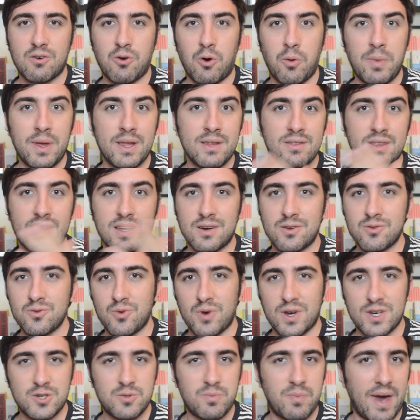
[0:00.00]

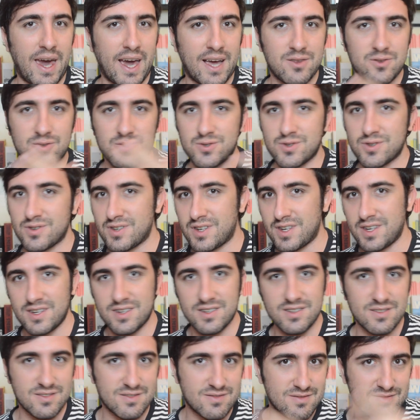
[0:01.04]
comentando aspectos
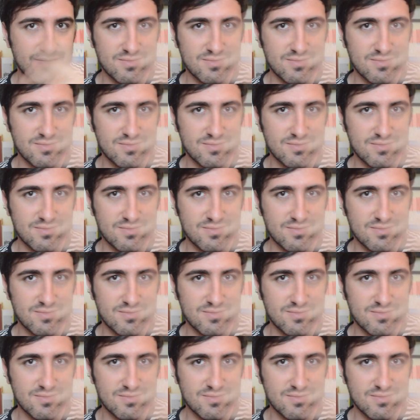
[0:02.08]
que